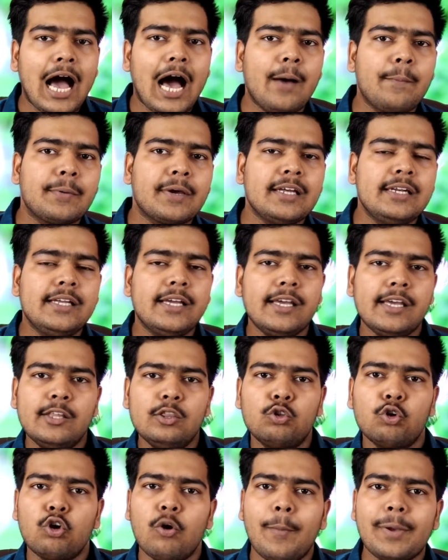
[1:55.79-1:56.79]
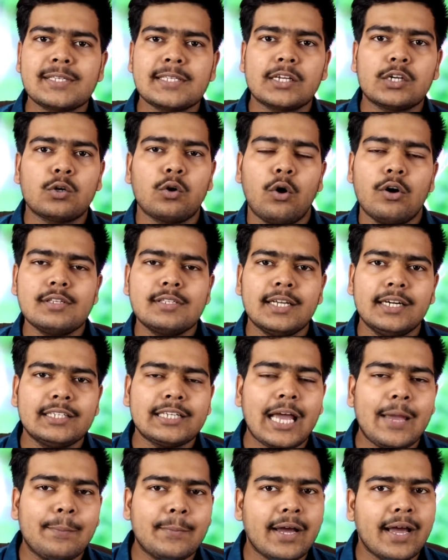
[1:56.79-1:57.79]
आपके लिए इन दोनों में से कौन से
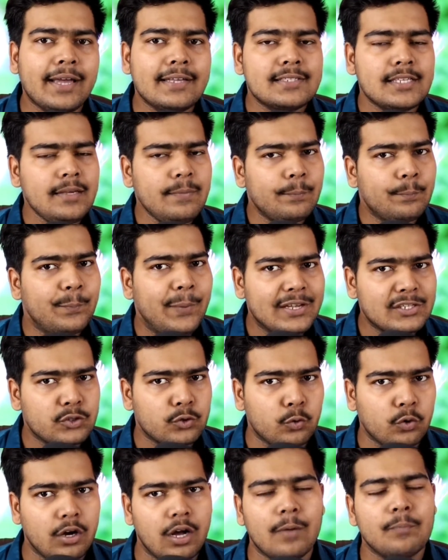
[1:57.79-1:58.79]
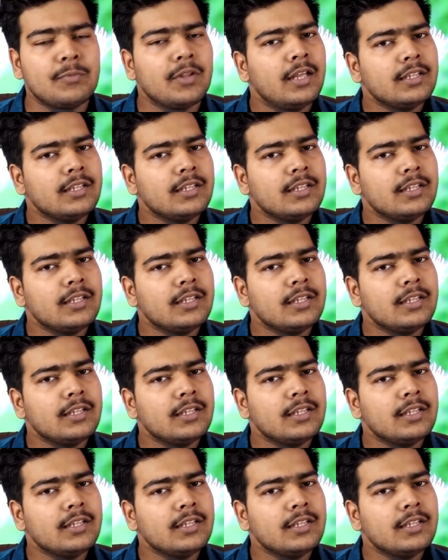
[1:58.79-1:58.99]
टाइप का एसी बेस्ट होगा